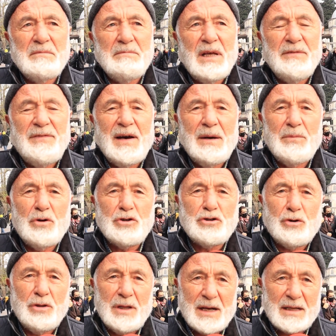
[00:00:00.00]
mefa
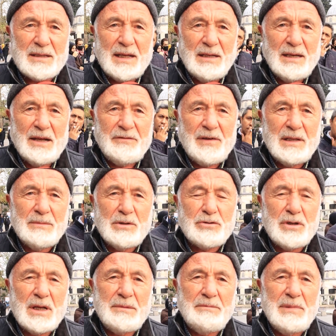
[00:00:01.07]
borcu olaraktan efendime
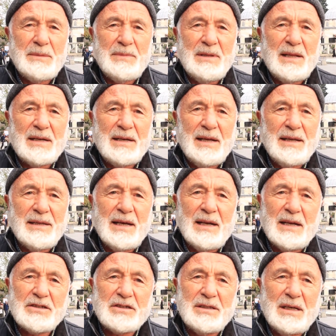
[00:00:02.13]
söyleyeyim birbirlerine
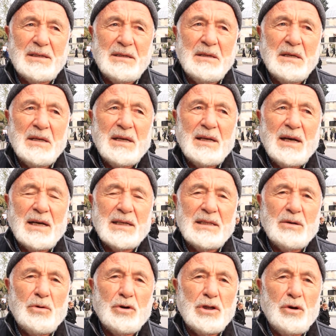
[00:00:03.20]
yanaştılar.
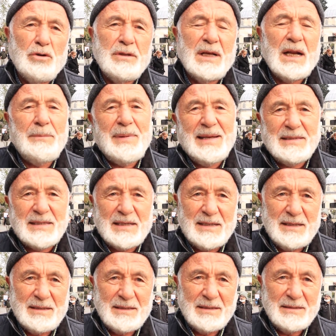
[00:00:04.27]
Artık o da onlara
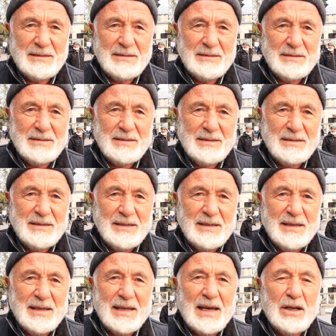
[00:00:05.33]
benzedi.
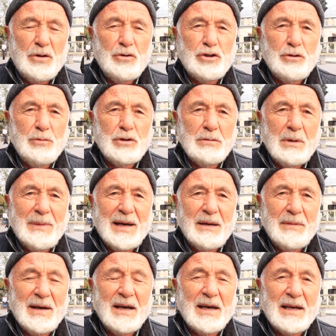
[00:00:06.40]
Yani üzüm üzüme
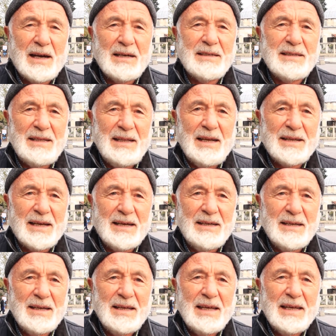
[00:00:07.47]
baka baka karar derler ya.
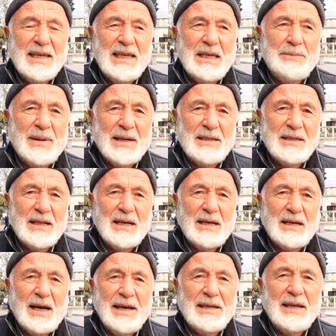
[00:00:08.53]
İyi Parti de
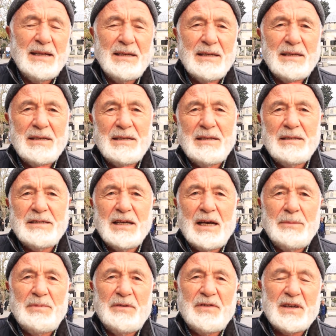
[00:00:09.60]
aynen e,
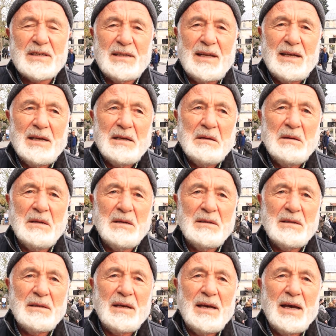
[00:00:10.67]
CHP fikrine,
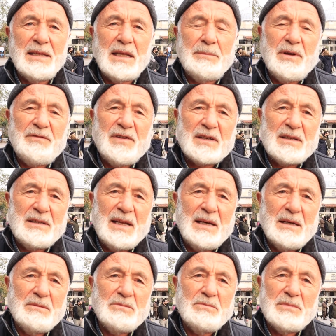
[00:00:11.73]
e, HDP
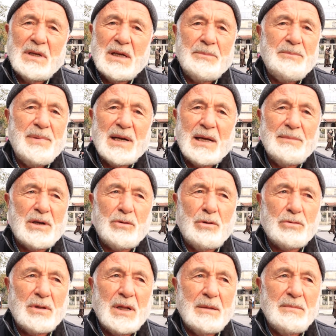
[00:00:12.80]
fikrine bunlar hep beraber
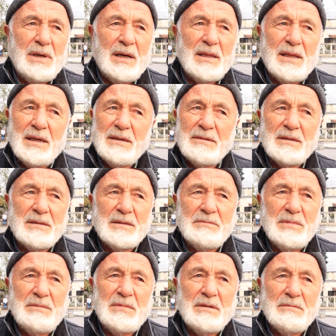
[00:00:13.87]
oldular ama Allah
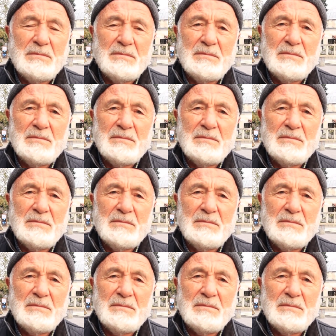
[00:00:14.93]
e, bilmem